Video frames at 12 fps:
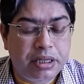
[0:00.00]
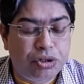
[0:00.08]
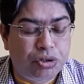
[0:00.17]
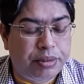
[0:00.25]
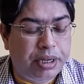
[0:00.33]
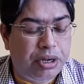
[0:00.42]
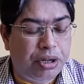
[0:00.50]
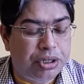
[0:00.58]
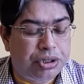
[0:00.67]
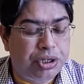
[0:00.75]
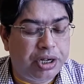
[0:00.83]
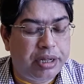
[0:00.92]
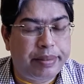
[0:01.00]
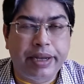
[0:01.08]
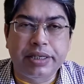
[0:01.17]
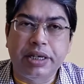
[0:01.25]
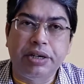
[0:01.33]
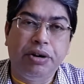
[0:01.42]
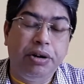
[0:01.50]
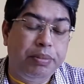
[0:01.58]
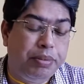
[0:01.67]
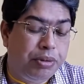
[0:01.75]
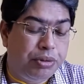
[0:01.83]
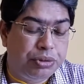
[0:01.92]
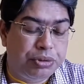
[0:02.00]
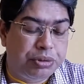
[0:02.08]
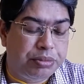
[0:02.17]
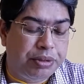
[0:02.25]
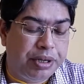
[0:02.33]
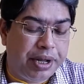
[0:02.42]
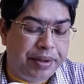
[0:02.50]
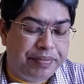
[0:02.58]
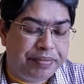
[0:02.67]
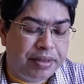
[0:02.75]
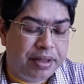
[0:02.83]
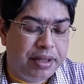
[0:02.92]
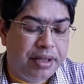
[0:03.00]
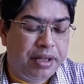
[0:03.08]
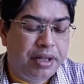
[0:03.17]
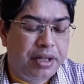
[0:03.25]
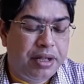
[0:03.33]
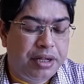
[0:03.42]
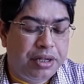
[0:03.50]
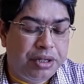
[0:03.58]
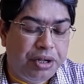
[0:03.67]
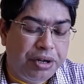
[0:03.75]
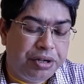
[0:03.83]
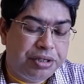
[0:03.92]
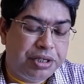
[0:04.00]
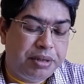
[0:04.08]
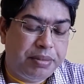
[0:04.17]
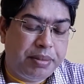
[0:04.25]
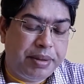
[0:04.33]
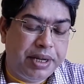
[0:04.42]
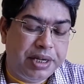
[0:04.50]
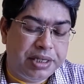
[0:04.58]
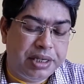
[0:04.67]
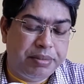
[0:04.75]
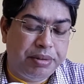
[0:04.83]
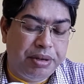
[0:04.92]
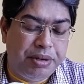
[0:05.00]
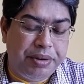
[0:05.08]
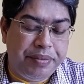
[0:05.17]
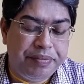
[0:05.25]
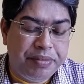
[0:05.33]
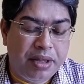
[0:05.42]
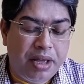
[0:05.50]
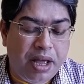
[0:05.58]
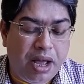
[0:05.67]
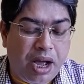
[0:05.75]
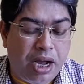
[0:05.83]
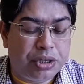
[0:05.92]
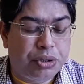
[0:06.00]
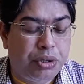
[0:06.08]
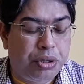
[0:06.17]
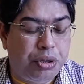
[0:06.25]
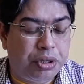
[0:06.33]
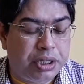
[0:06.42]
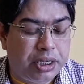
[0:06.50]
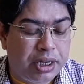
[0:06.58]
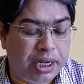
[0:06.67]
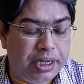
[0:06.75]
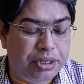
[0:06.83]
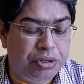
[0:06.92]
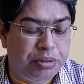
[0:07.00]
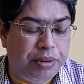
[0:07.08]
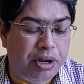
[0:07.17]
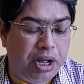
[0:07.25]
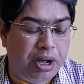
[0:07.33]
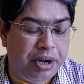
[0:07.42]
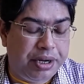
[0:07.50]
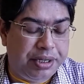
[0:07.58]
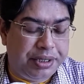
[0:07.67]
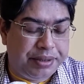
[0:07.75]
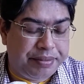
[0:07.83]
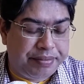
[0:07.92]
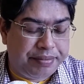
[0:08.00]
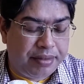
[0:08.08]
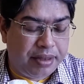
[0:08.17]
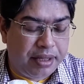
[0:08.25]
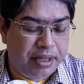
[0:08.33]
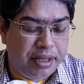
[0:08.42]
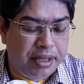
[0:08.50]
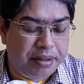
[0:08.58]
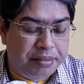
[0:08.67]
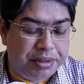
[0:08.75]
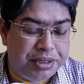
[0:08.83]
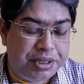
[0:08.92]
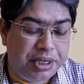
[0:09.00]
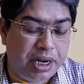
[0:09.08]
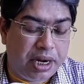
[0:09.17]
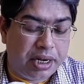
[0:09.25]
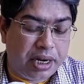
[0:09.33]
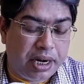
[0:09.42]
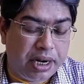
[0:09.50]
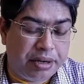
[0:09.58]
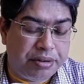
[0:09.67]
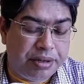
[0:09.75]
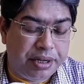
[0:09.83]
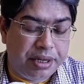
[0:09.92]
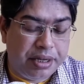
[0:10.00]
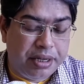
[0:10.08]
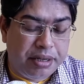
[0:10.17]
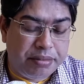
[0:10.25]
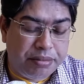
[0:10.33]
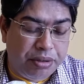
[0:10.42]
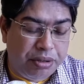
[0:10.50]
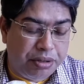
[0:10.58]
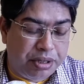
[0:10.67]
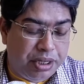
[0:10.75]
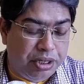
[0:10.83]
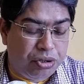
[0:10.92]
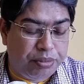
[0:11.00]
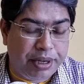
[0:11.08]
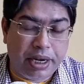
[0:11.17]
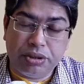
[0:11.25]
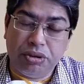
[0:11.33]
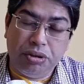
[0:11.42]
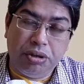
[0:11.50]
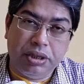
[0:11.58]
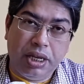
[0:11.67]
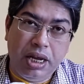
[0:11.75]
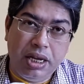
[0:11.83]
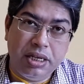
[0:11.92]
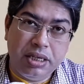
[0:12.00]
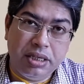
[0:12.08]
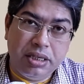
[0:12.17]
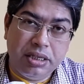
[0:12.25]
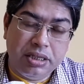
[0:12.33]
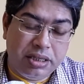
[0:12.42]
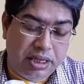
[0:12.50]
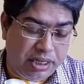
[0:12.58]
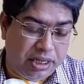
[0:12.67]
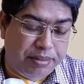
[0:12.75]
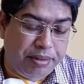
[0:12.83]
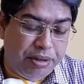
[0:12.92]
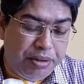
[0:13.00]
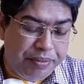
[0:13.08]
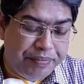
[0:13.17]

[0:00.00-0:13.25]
তোমার লজ্জরে বাসের গল্পও শুনবো না ধনঞ্জয় মামা হেসে বলল আসল কথাটাই তো বলা হয়নি মিষ্টি কান খাড়া করে বলল কি তোমার আসল কথা সেইটা বলো